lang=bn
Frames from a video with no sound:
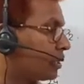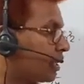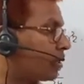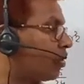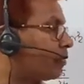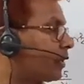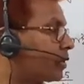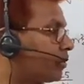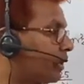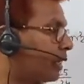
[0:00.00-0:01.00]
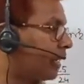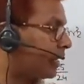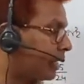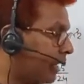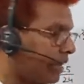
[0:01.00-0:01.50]
সাথে কম্পেয়ার করে
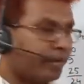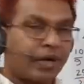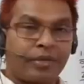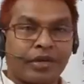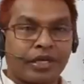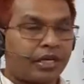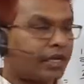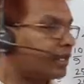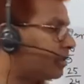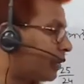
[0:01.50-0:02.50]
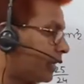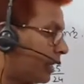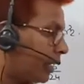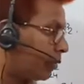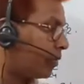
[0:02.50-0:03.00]
এটিকে একবারে আমরা লিখে নিতে পারি
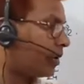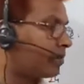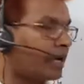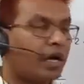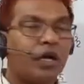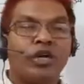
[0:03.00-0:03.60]
এরপর আমরা